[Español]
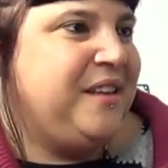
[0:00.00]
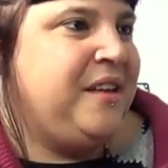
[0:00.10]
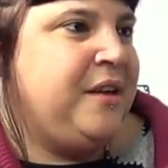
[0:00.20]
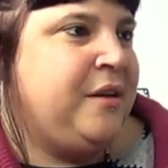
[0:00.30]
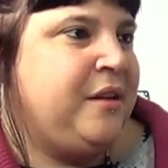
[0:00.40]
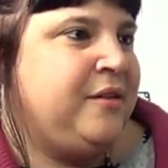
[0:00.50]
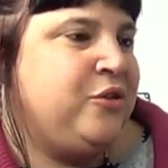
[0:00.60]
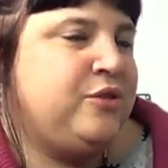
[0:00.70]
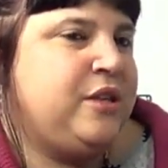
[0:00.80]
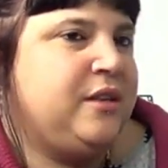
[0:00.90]
y
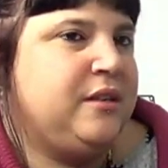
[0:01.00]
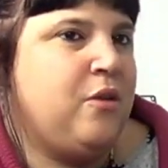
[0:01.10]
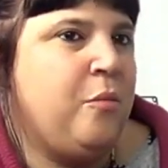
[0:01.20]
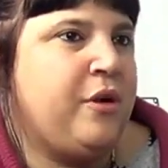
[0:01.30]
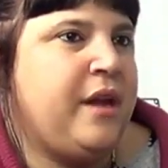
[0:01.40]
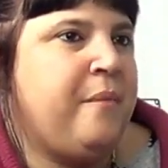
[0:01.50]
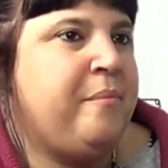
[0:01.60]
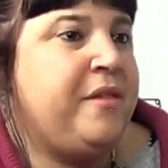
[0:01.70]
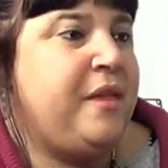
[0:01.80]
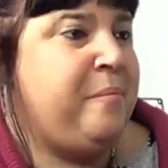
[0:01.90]
no sé, como que
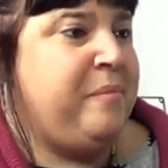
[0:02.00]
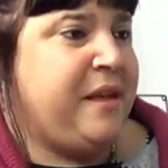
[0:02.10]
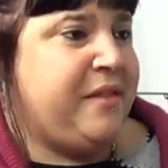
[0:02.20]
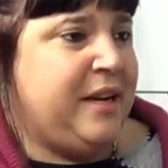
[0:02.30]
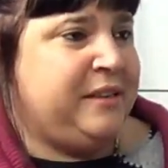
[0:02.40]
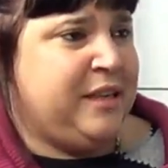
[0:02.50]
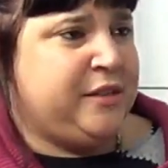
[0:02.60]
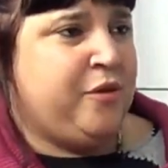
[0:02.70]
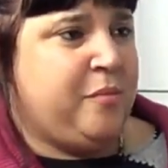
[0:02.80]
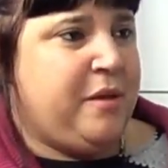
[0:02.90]
empieza la
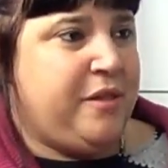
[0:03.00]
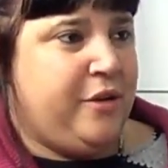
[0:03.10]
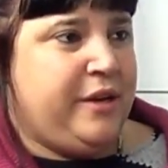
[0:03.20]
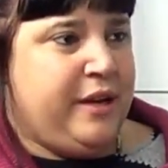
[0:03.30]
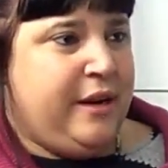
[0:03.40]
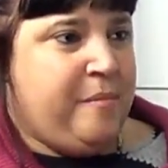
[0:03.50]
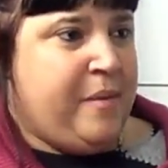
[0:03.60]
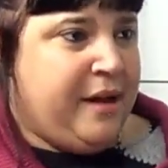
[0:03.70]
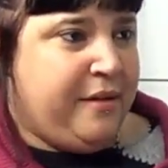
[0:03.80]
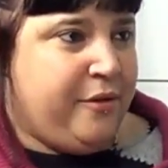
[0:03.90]
transformación en el
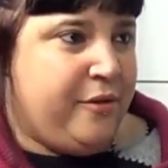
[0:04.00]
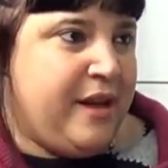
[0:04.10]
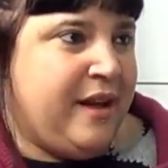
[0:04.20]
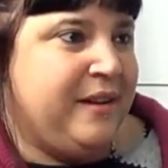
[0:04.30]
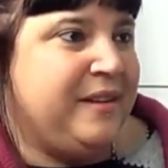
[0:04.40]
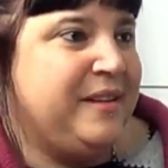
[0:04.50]
embarazo ya